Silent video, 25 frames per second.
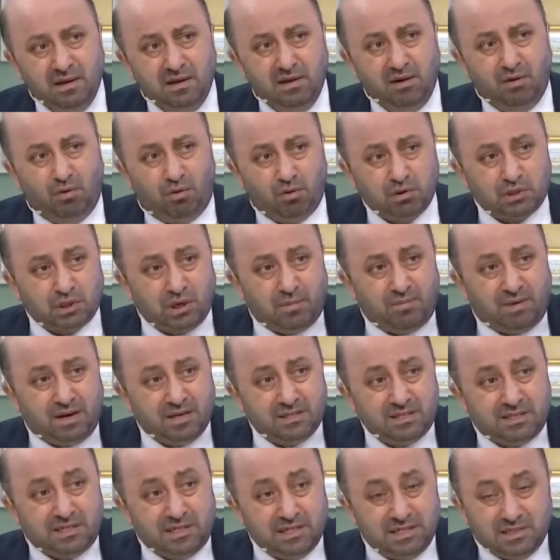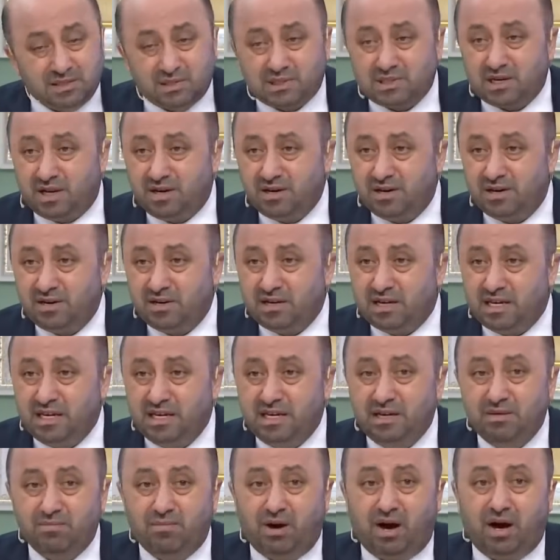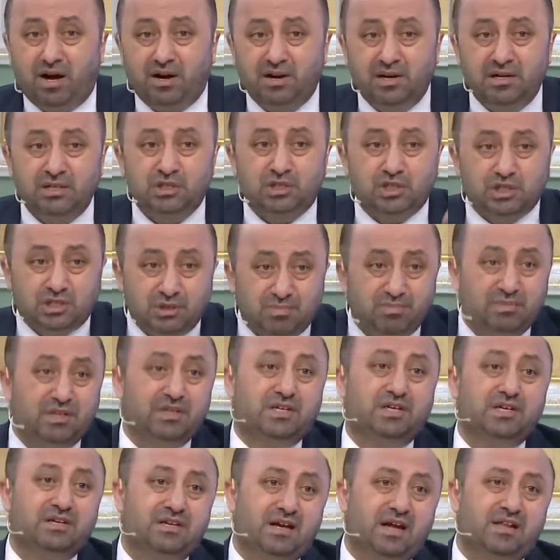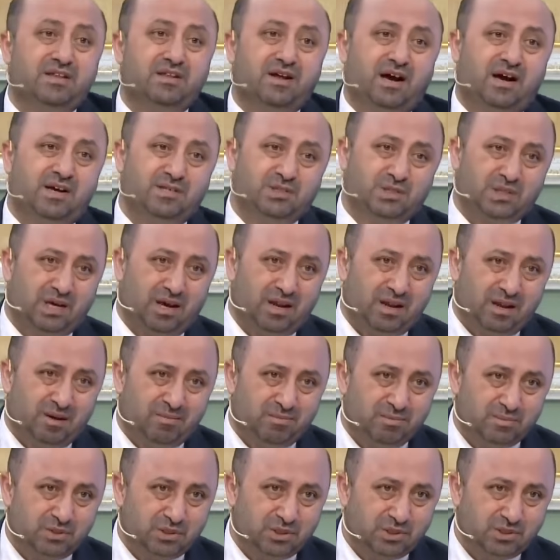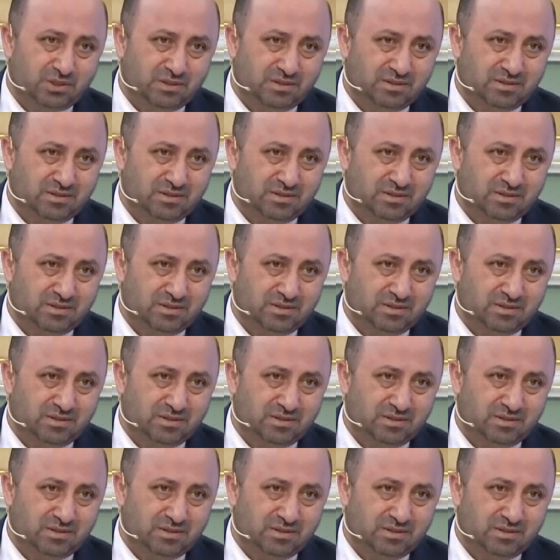O zamanki insanın imanı şimdikinden daha sağlammış.